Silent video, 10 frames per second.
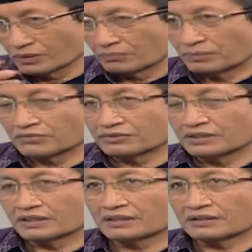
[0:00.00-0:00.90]

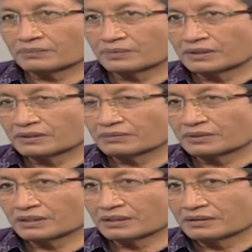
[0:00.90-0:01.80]
presiden, kemudian
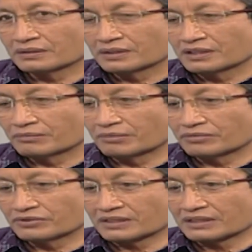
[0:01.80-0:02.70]
juga imam
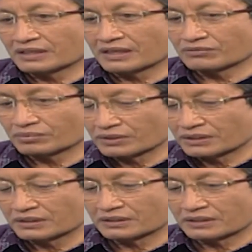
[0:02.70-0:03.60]
besarnya langsung
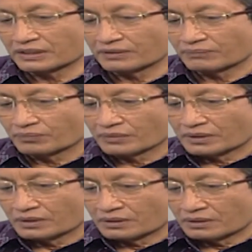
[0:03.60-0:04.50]
di
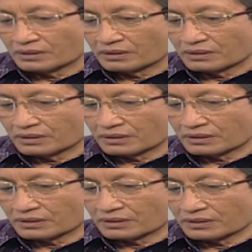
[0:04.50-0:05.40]
uh, eh,
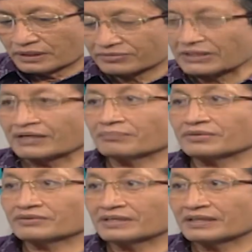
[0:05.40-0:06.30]
SK kan
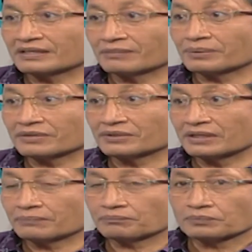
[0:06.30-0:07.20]
presiden, kepres
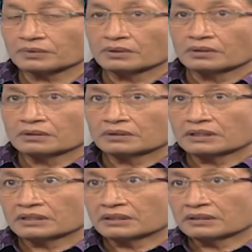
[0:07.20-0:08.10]
ya.
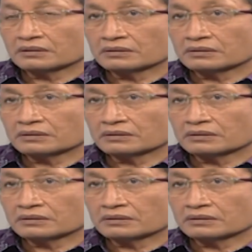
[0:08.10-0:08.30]
Nah,